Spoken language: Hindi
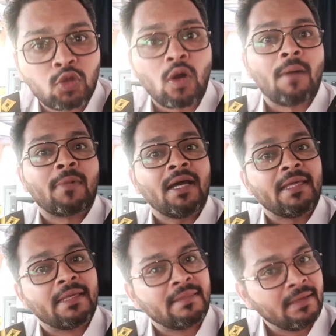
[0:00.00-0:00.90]
तो आपका
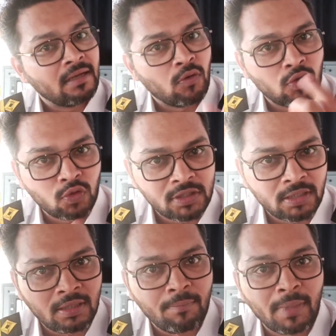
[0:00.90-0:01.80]
एक दिन काउंट हो
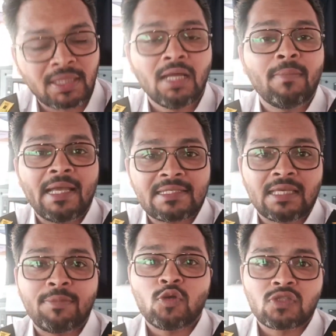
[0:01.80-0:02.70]
जाता है मतलब
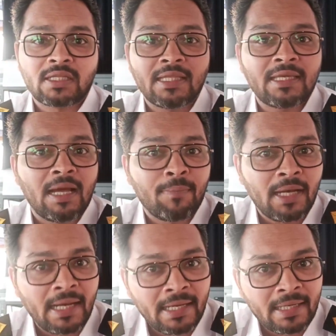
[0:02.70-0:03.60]
ऐसे भी हो सकता है कि
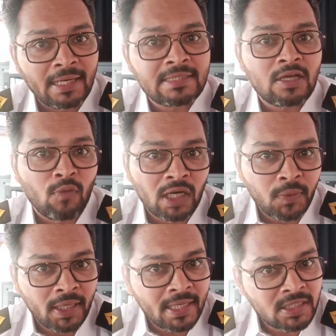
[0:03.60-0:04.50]
आपने 90 डेज या
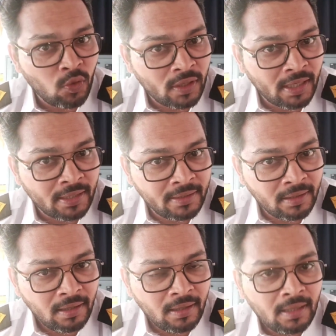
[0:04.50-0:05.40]
120 डेज कॉन्ट्रैक्ट
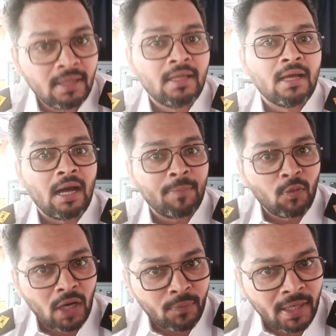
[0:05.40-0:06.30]
किया
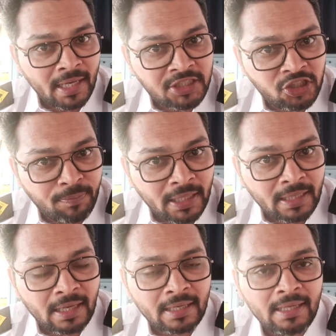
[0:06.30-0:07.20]
आपने 120 डेज पे
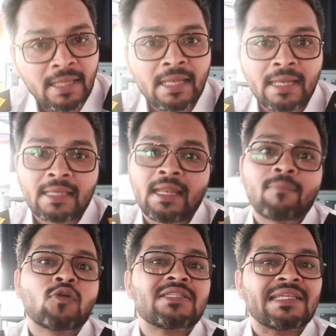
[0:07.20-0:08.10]
निकाले लेकिन
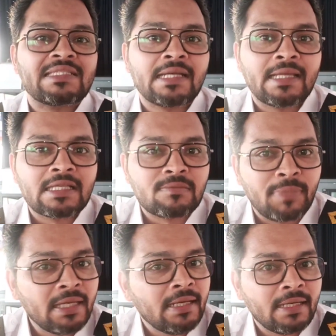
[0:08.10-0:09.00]
आपको 60 डेज
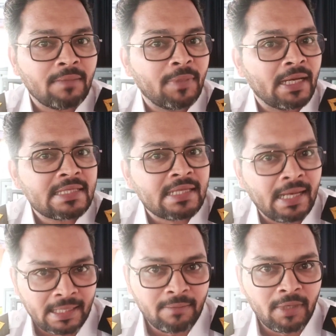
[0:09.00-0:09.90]
भी डीपी डेज
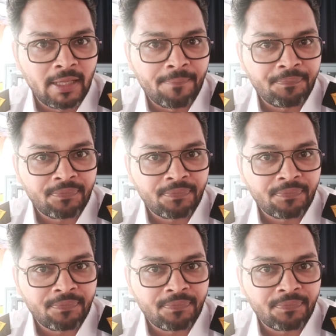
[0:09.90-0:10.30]
नहीं मिले